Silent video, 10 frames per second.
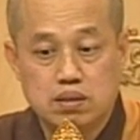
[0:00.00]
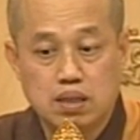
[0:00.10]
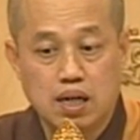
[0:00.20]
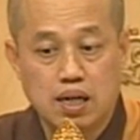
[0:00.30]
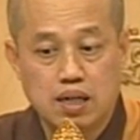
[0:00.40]

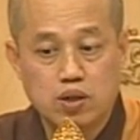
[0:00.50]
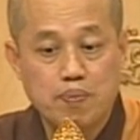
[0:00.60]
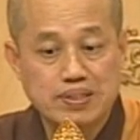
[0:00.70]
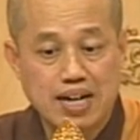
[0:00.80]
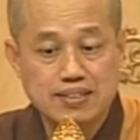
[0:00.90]
那优
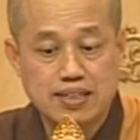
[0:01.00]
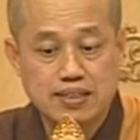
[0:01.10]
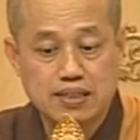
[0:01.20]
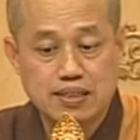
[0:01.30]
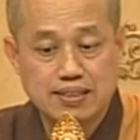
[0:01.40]
婆塞戒
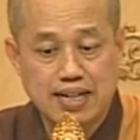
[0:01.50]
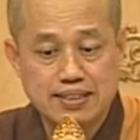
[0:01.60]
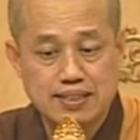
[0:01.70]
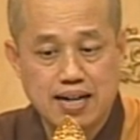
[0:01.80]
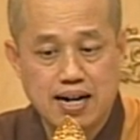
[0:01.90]
经的在
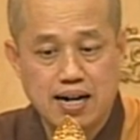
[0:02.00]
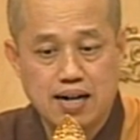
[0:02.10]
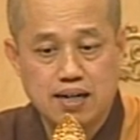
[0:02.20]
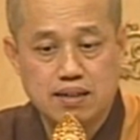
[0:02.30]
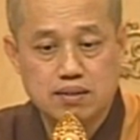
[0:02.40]
家
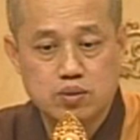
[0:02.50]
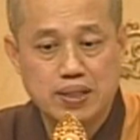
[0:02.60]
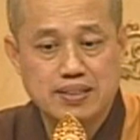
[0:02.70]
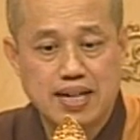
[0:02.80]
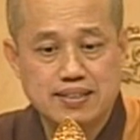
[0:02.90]

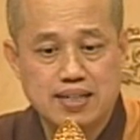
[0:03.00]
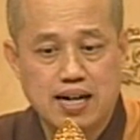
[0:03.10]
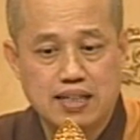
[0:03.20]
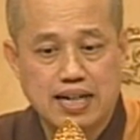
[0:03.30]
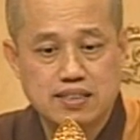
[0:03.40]
对在
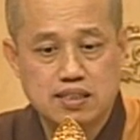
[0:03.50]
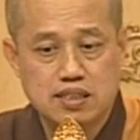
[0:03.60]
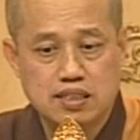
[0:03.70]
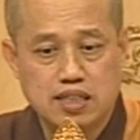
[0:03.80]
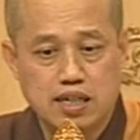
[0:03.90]
家乃
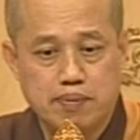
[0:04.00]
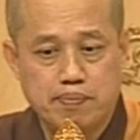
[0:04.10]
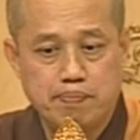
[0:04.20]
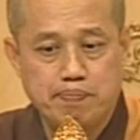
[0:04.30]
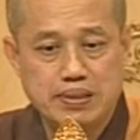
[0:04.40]
至一些
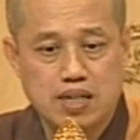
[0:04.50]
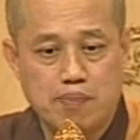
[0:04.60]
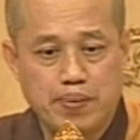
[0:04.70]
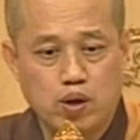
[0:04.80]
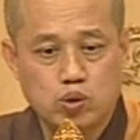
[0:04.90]
比较
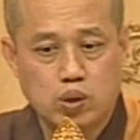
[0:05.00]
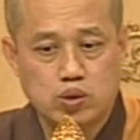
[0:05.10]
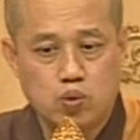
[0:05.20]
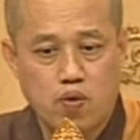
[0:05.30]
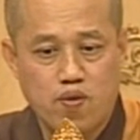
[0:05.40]
没有学
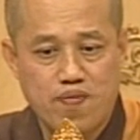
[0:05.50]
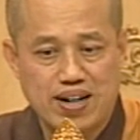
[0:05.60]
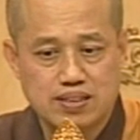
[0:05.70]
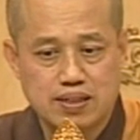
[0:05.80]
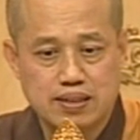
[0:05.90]
习过佛
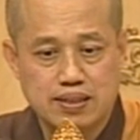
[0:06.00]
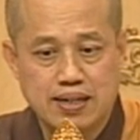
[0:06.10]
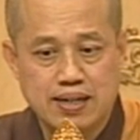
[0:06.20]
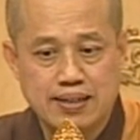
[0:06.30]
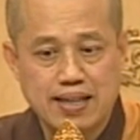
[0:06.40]
法的人，
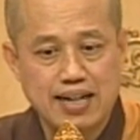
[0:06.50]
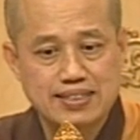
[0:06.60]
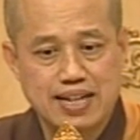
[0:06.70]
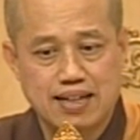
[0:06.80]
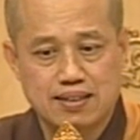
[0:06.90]
他
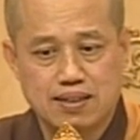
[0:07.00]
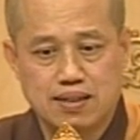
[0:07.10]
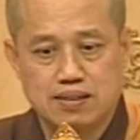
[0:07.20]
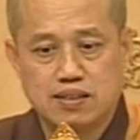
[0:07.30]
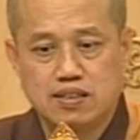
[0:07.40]
讲
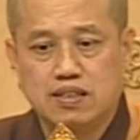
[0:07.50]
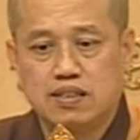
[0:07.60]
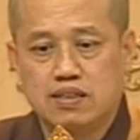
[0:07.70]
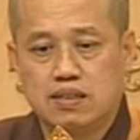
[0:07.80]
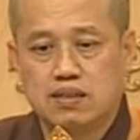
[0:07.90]
的
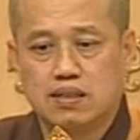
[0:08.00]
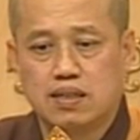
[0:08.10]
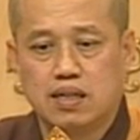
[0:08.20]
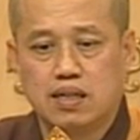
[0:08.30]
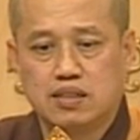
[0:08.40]
那
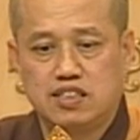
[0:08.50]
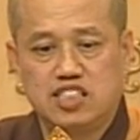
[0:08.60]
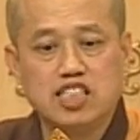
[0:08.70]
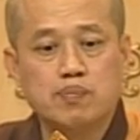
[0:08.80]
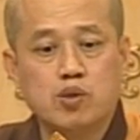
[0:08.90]
个
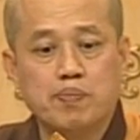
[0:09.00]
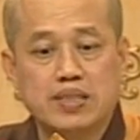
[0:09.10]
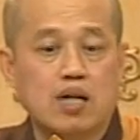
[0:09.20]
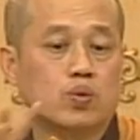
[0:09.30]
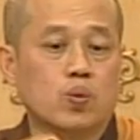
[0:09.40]
细目比
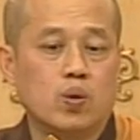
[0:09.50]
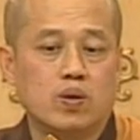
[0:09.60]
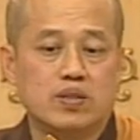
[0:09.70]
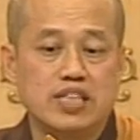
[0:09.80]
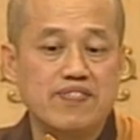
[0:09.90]
较多，
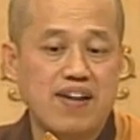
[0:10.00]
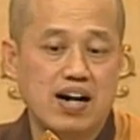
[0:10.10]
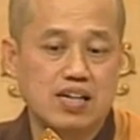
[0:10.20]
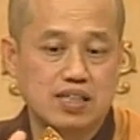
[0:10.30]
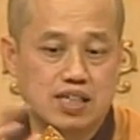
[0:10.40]
你
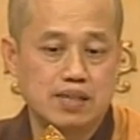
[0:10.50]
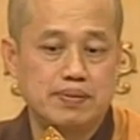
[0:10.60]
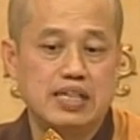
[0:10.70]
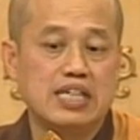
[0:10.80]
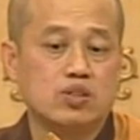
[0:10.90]
反而可以
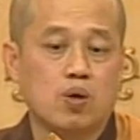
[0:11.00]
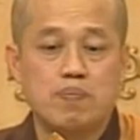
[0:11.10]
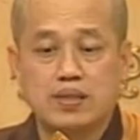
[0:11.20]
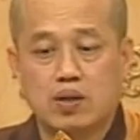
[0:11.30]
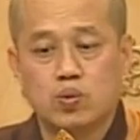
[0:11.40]
领受
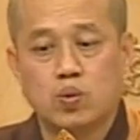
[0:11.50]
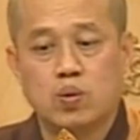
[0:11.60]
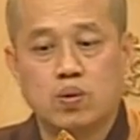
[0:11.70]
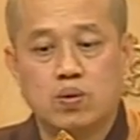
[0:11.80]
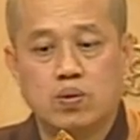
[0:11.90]
比较多。